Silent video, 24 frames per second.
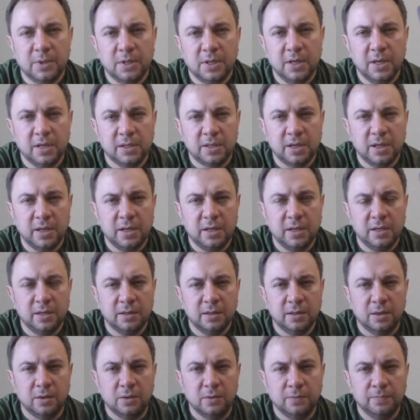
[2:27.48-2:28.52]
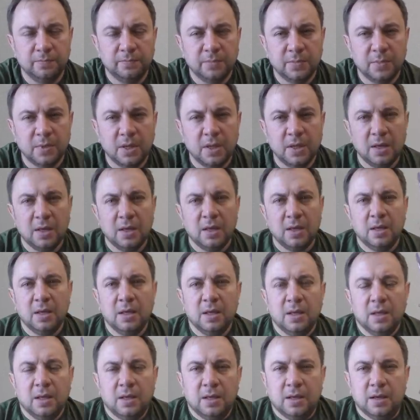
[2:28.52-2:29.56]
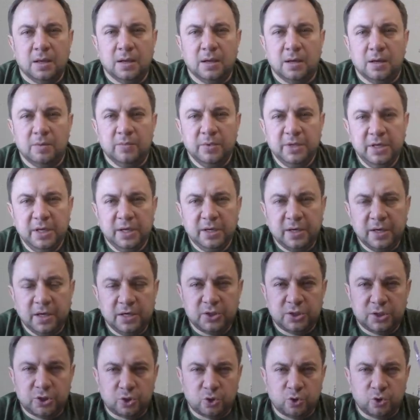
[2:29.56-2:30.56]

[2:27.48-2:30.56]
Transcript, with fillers: это оригинал. А, мне кажется,